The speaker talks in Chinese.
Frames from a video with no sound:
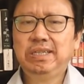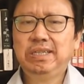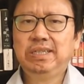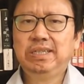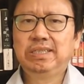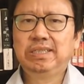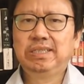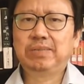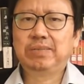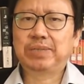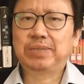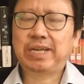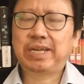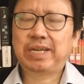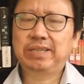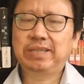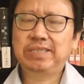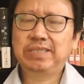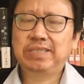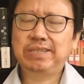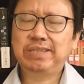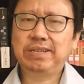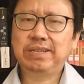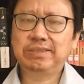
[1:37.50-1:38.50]
那么他
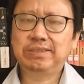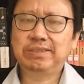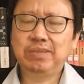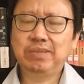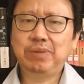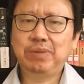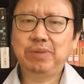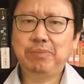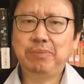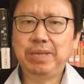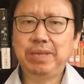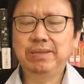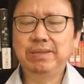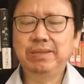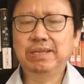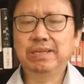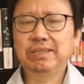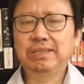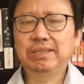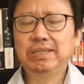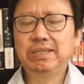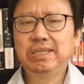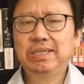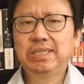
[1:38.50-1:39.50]
现在也是一位名人，
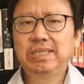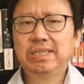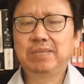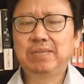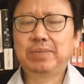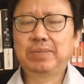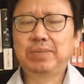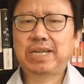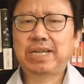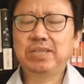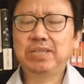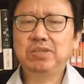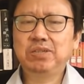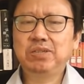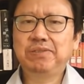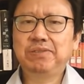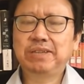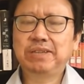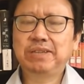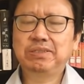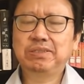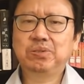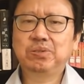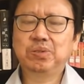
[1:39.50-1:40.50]
那么他就
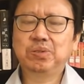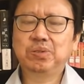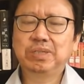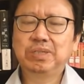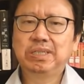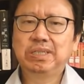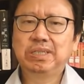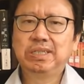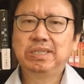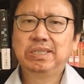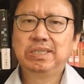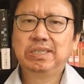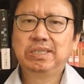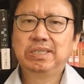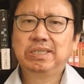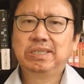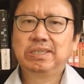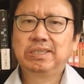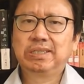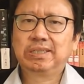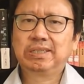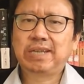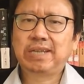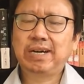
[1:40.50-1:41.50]
发声说，
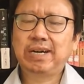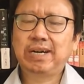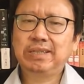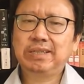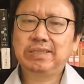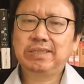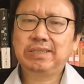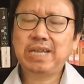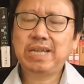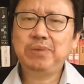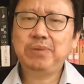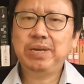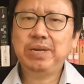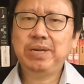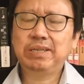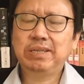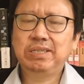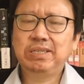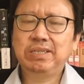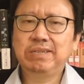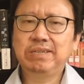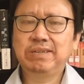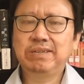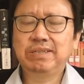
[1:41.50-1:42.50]
他但愿
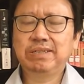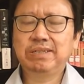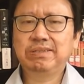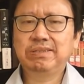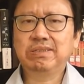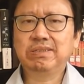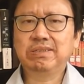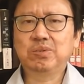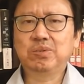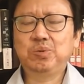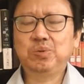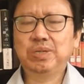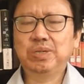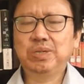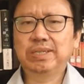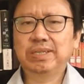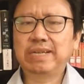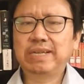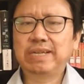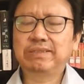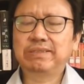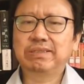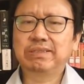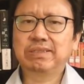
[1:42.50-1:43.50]
金正恩死去，
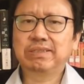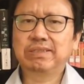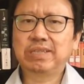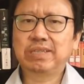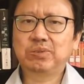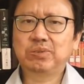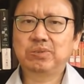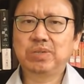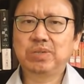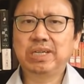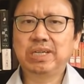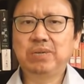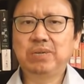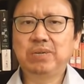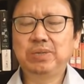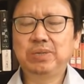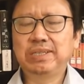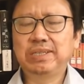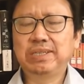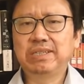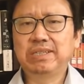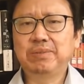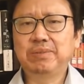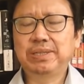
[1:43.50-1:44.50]
但是他说可能
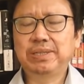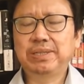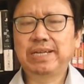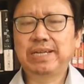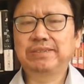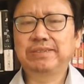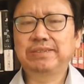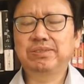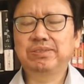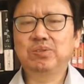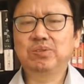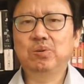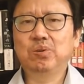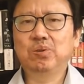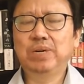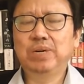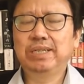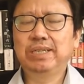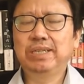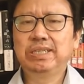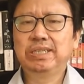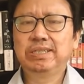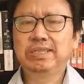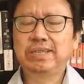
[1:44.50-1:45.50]
会让人们大失所
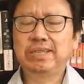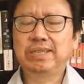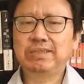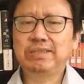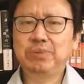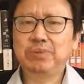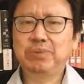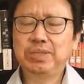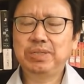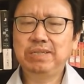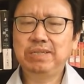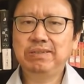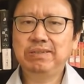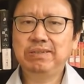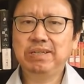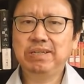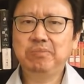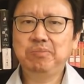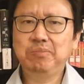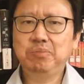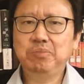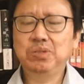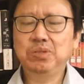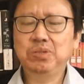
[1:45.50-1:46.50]
望。他认为金
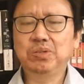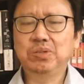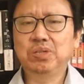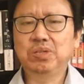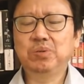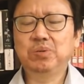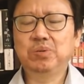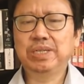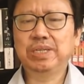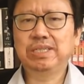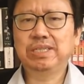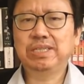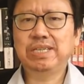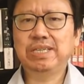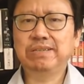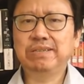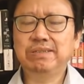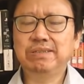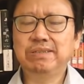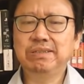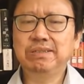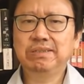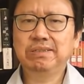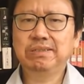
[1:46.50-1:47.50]
正不久就会现
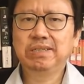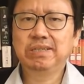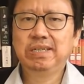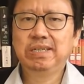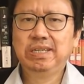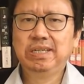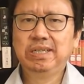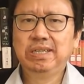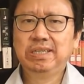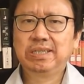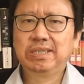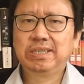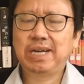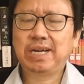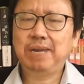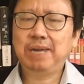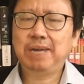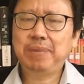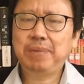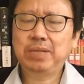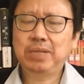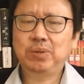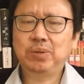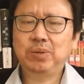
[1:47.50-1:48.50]
身，他
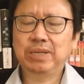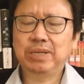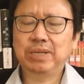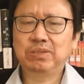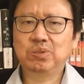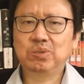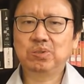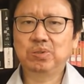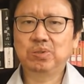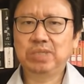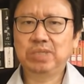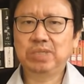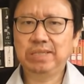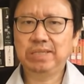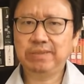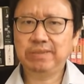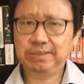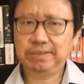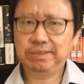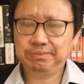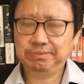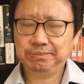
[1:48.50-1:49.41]
判断说金正，